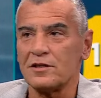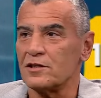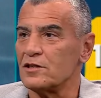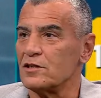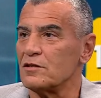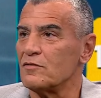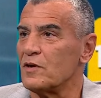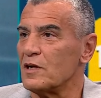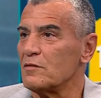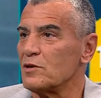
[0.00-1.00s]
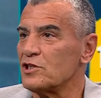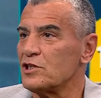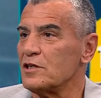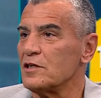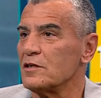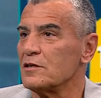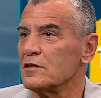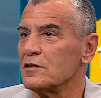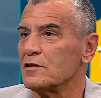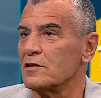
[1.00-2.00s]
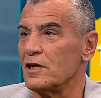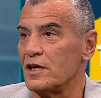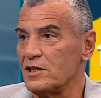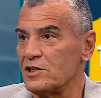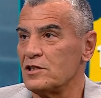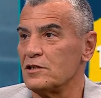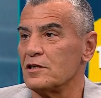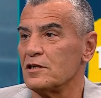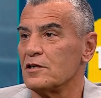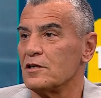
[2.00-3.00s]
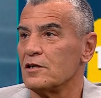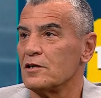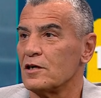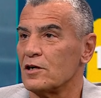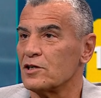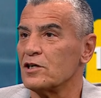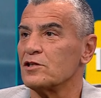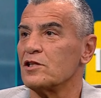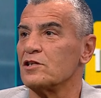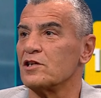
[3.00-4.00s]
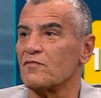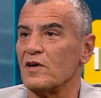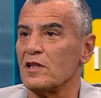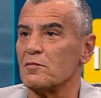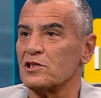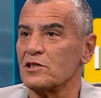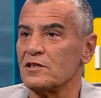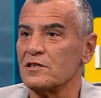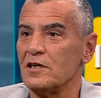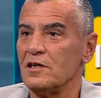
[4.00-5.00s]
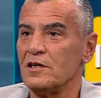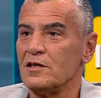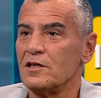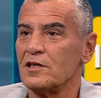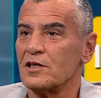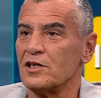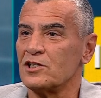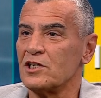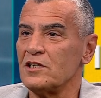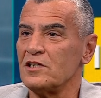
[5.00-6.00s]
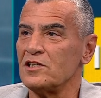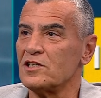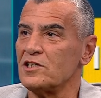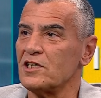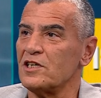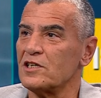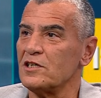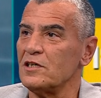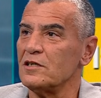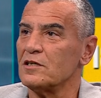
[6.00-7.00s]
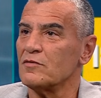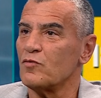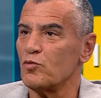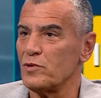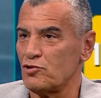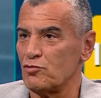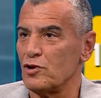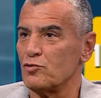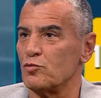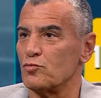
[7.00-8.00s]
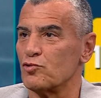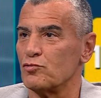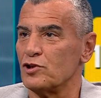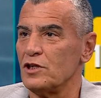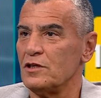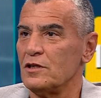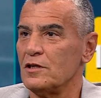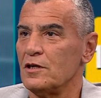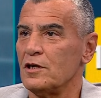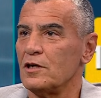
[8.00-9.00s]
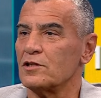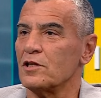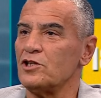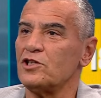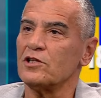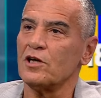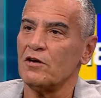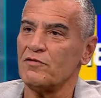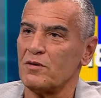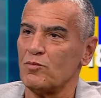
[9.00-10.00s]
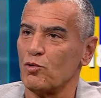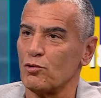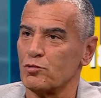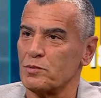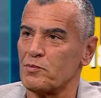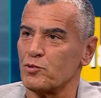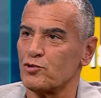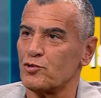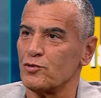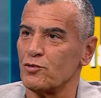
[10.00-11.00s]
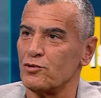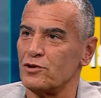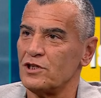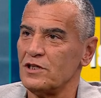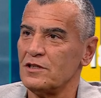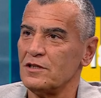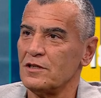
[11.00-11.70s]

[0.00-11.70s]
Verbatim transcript: e, Fenerbahçe eğer ki hakikaten İrfan'la başlarsa geçen iki seneki formasyonuna dönmüş olacak. E, Tadiç de daha verimli olduğu bir pozisyonda oynayacak.